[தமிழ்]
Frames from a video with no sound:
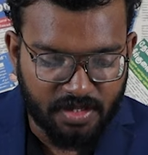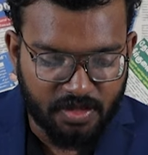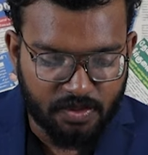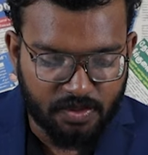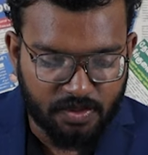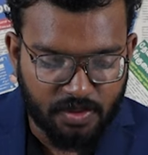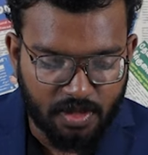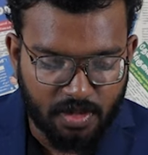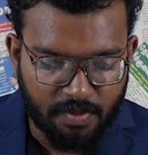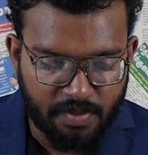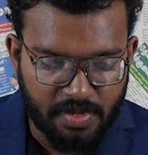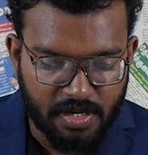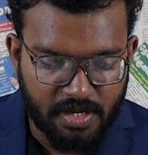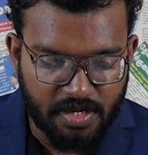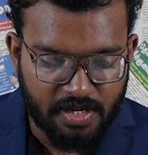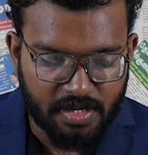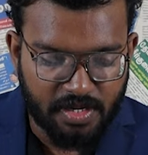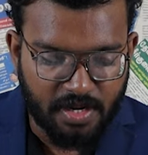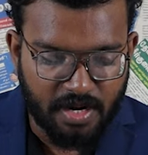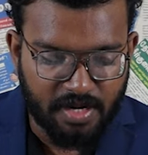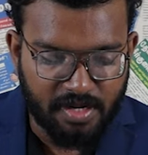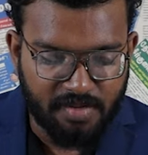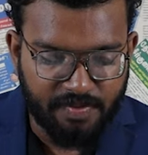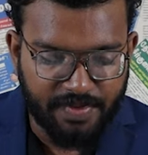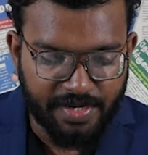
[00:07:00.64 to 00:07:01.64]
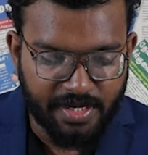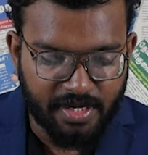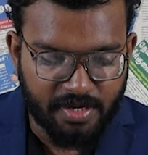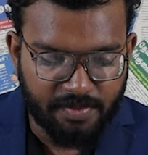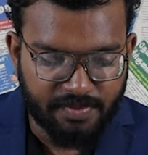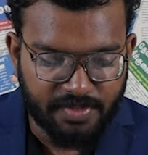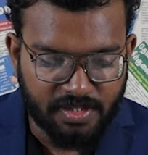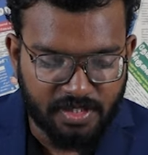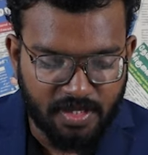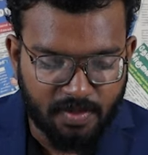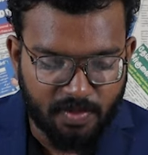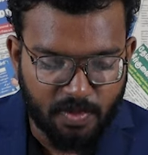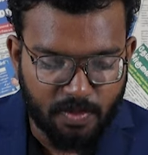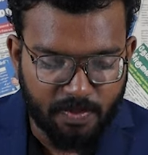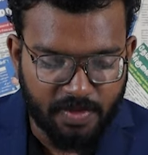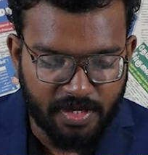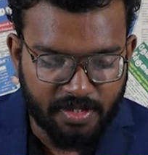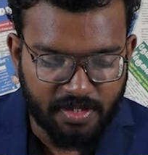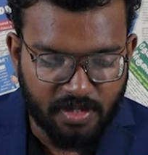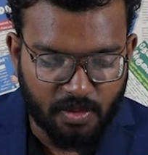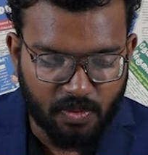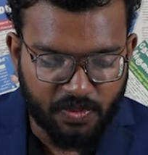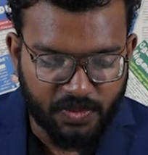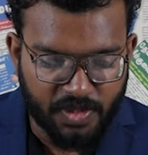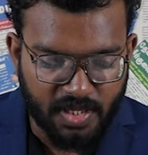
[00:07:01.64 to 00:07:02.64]
தீர்வு தொடர்பில் ரணில் விக்ரமசிங்க
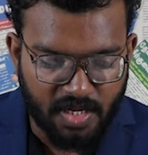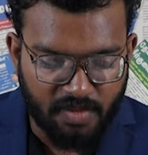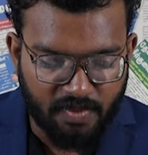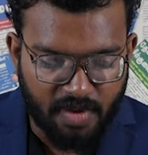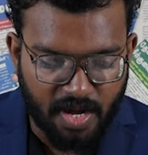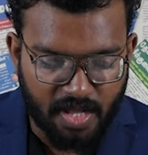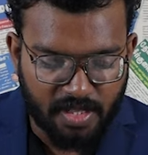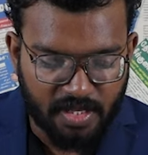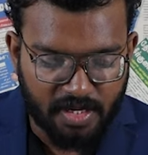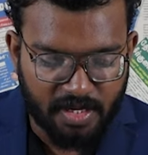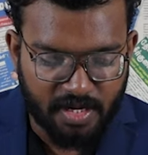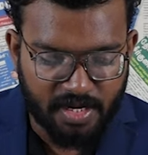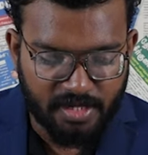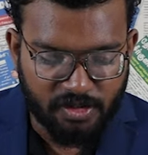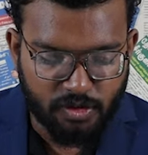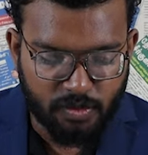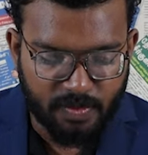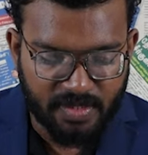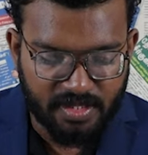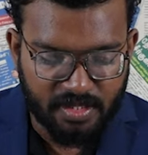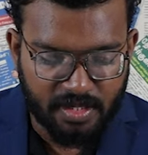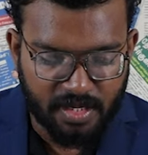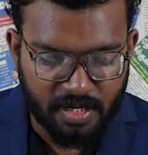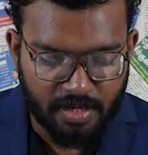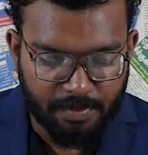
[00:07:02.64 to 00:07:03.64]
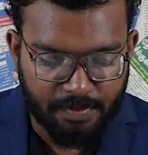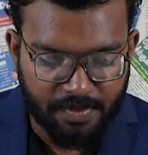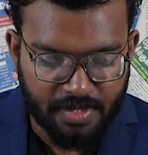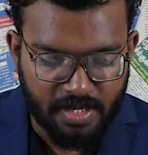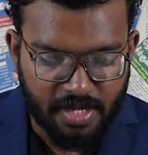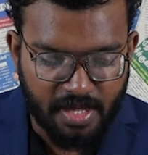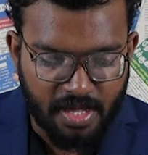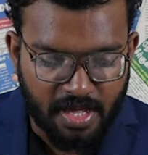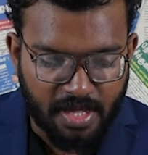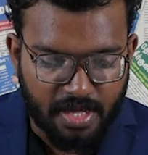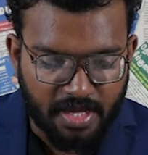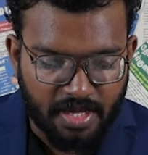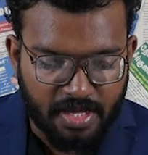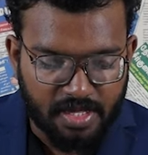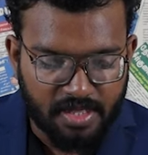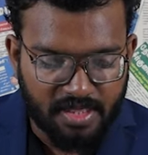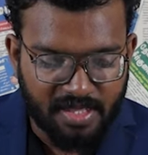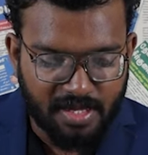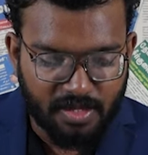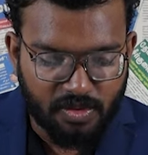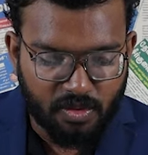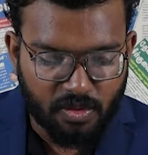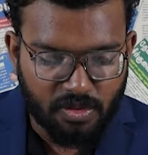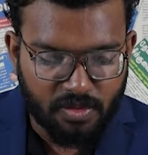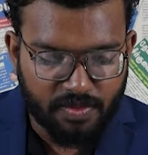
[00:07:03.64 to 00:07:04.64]
முன்வைத்த உத்தரவாதங்களை சுமந்திரன் எம்பி
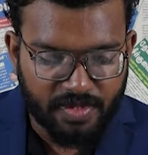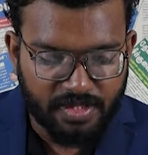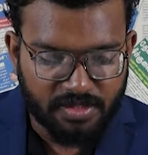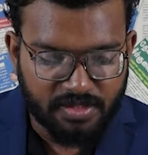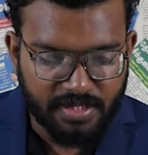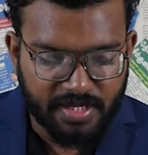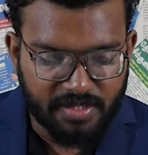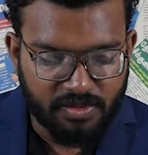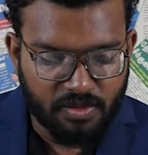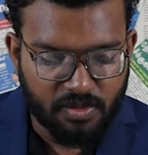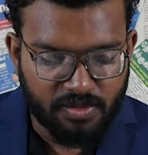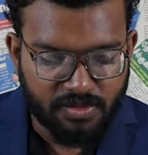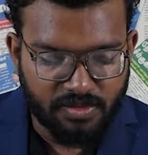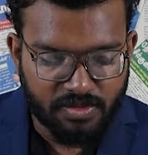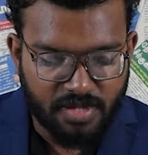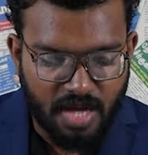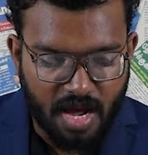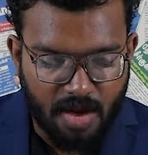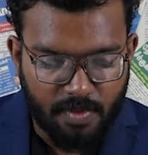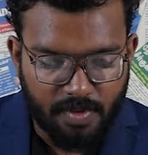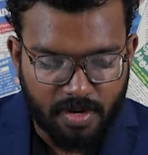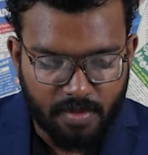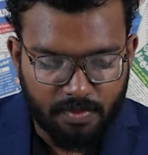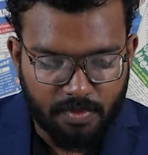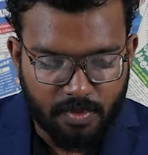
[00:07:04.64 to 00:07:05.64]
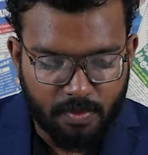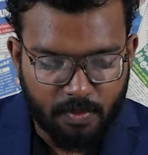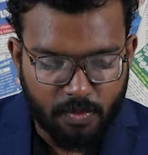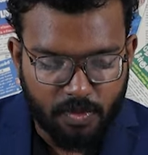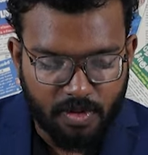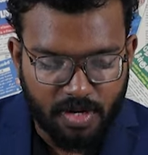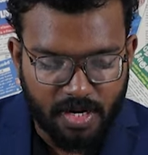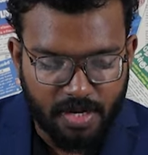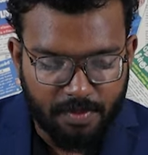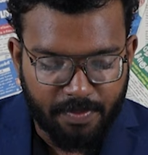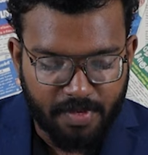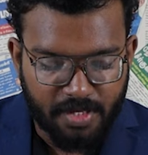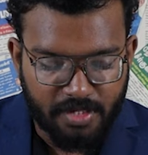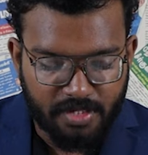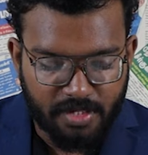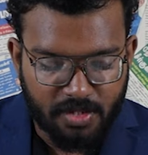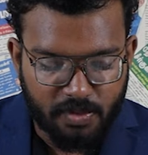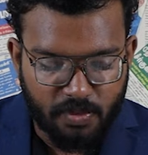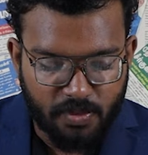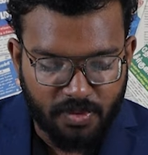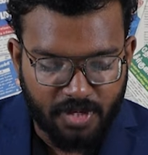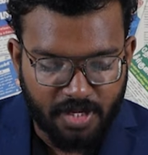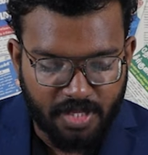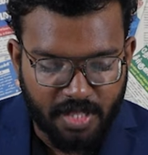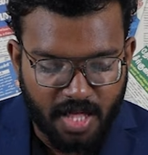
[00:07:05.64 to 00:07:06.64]
இந்திய தூதுவர் சந்தோஷ் ஜாவிடம் முன்னிலைப்படுத்தி
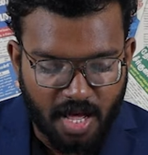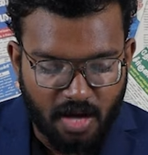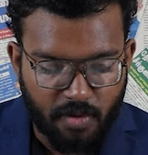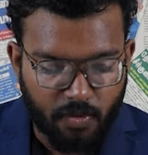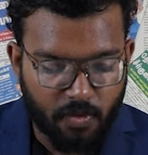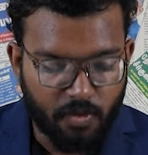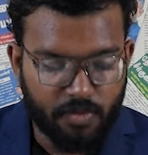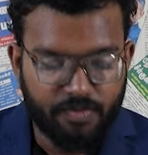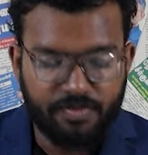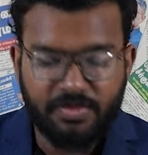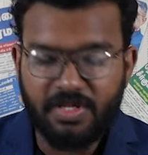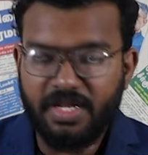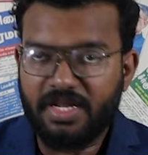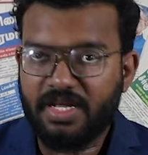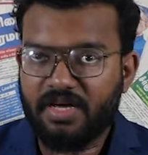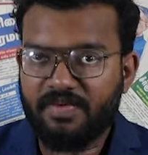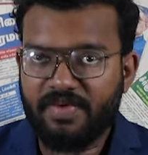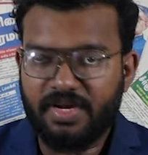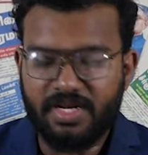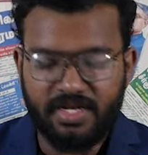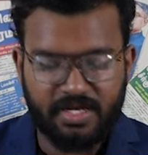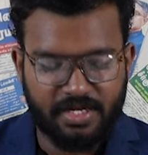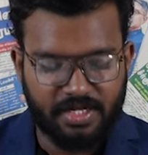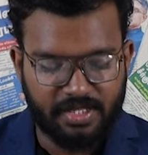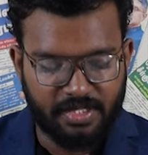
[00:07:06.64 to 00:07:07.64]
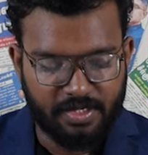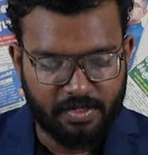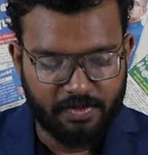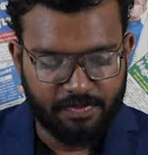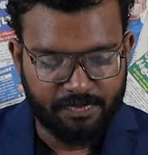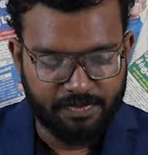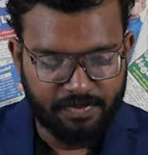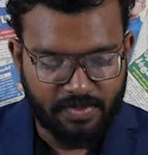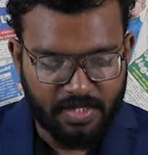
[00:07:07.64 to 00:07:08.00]
கூறியதாகவும் தெரிய வருகின்றது